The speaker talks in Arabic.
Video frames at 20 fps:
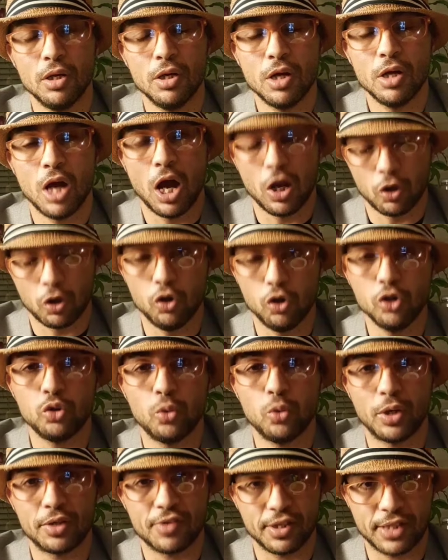الغدوة
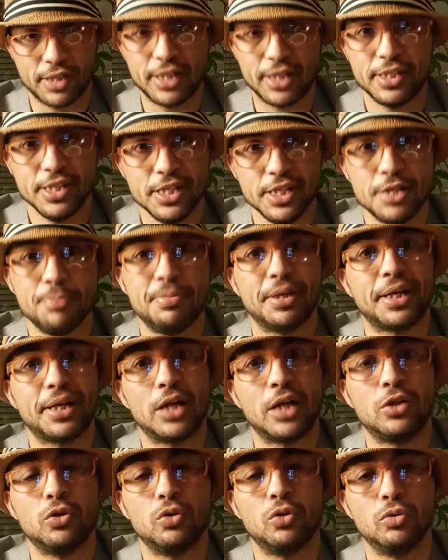ستأتيني
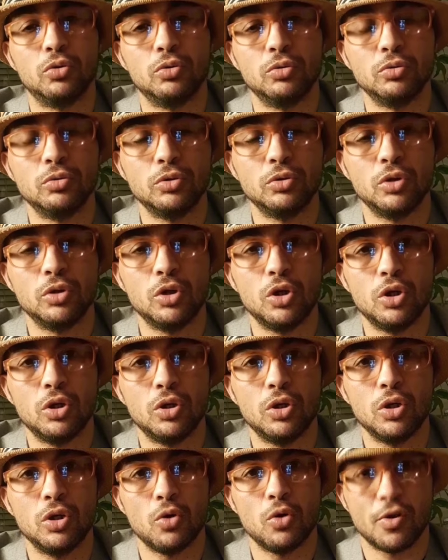بكادو
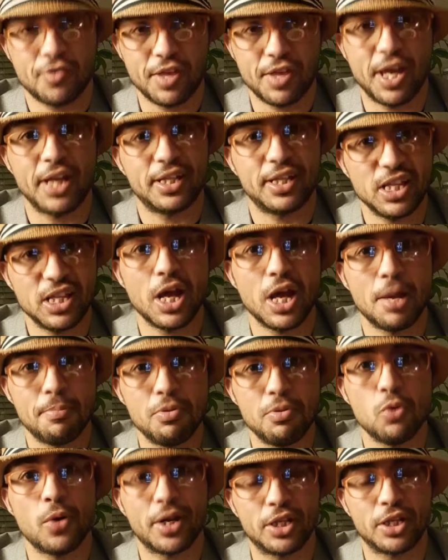وسأتيها
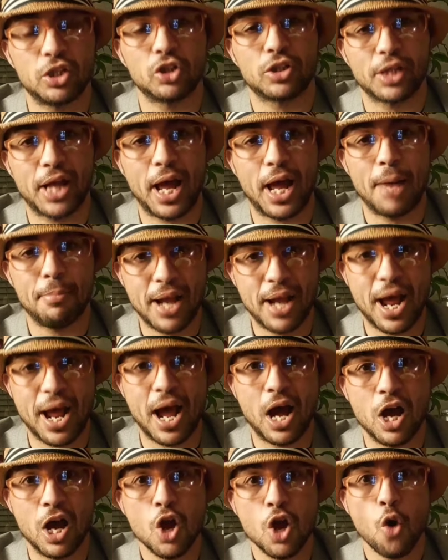بوردة حمراء
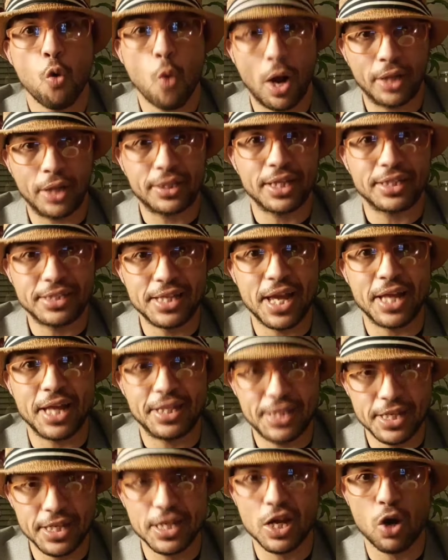وأعطتني
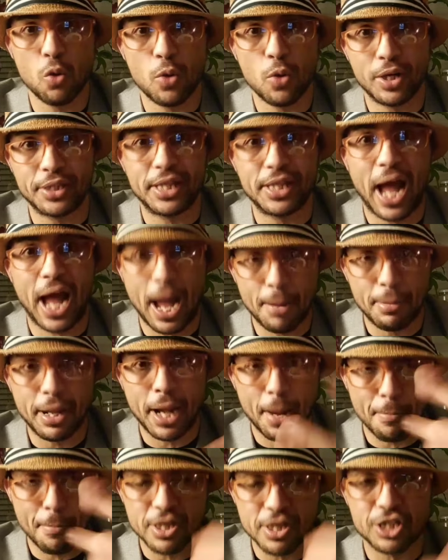هدية وردة حمراء
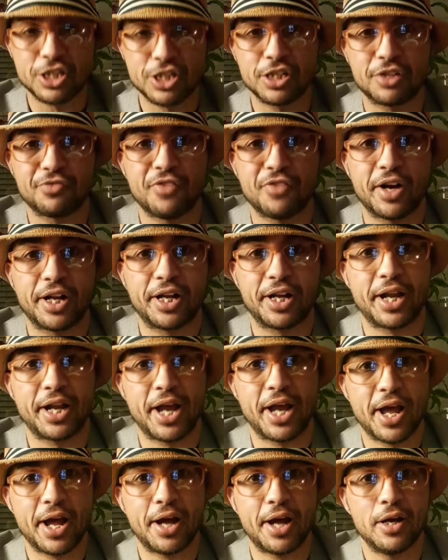باش
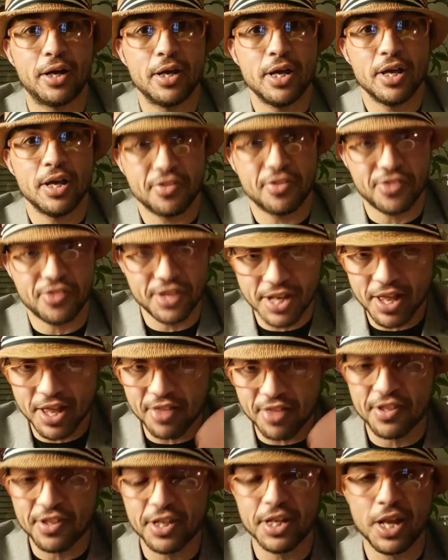نتفكرها زينة
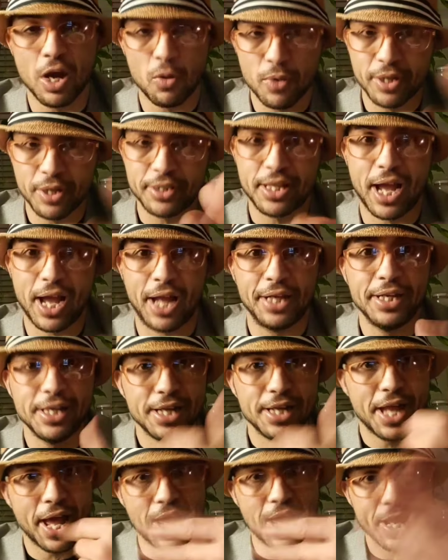زينة وردة حنينة
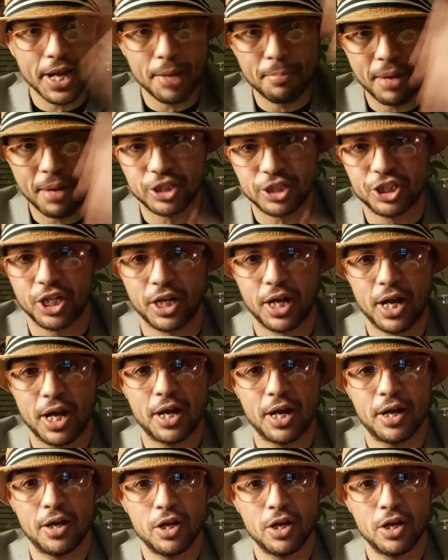أنا بعشقها